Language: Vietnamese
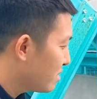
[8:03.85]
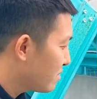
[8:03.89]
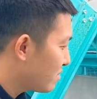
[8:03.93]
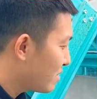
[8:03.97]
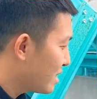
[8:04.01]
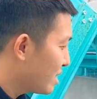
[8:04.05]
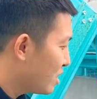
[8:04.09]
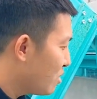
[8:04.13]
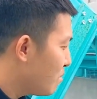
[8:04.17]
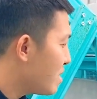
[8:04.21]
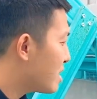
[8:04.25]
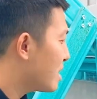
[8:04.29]

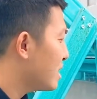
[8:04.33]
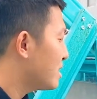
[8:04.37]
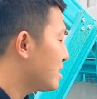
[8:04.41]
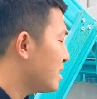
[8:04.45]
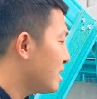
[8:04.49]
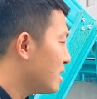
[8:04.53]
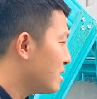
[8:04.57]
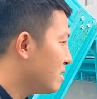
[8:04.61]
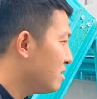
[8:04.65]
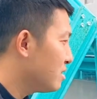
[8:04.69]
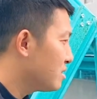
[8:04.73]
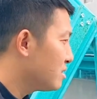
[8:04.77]
và nếu mà cẩn
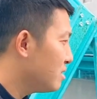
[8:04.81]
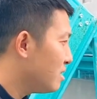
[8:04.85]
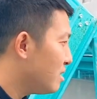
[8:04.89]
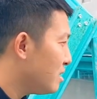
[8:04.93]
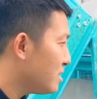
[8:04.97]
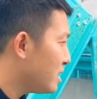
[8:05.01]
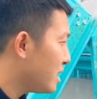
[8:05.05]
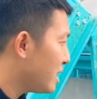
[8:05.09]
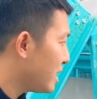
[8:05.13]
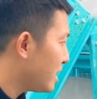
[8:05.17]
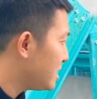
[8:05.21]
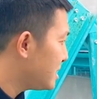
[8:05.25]
thận hơn
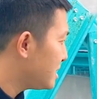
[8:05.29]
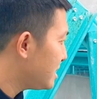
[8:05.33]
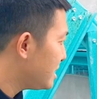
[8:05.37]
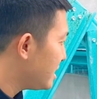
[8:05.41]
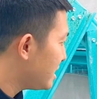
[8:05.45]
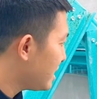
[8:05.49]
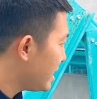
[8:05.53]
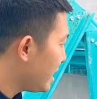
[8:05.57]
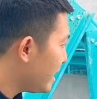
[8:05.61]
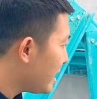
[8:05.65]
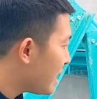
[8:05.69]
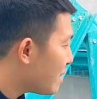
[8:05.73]
nữa thì anh
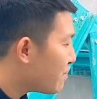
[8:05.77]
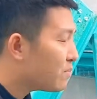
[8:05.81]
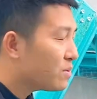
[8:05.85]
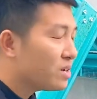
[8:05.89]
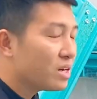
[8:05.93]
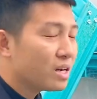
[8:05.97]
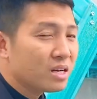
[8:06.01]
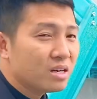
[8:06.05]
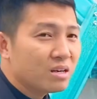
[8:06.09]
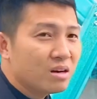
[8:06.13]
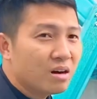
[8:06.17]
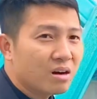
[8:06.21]
chị hãy đắp
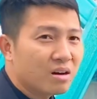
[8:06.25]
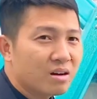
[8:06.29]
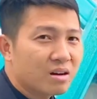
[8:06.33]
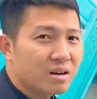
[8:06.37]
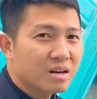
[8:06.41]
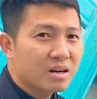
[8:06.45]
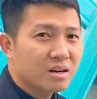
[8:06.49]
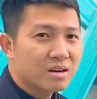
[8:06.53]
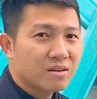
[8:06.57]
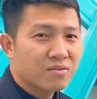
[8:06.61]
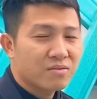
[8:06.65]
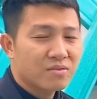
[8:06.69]
những cái
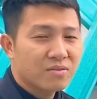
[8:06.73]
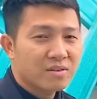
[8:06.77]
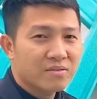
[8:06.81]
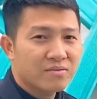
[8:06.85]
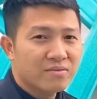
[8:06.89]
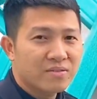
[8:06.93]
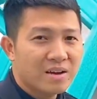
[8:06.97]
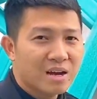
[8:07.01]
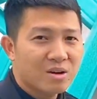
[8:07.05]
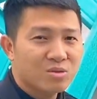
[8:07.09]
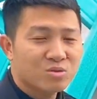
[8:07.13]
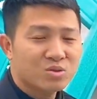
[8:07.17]
đường
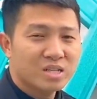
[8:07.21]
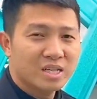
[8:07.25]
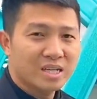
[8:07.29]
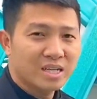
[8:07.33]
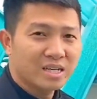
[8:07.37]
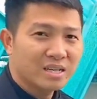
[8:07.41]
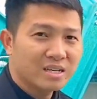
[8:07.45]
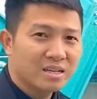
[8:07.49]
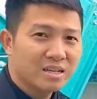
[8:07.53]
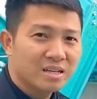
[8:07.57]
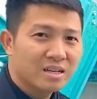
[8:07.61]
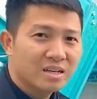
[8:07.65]
phào
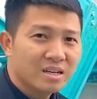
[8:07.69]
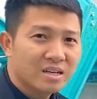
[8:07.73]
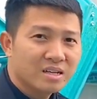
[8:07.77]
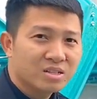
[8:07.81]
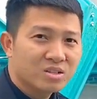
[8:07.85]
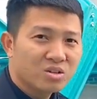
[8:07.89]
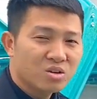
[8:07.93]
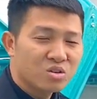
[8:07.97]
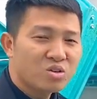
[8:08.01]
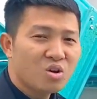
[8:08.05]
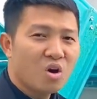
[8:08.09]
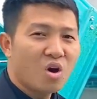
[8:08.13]
chỉ
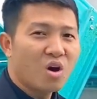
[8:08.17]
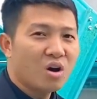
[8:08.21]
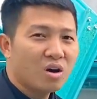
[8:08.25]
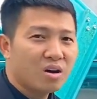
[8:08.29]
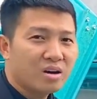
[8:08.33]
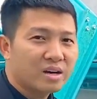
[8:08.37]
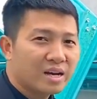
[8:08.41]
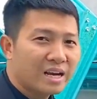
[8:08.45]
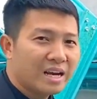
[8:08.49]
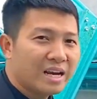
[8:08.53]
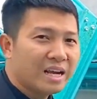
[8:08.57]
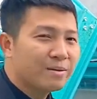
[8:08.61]
nho nhỏ
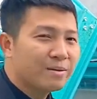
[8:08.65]
cái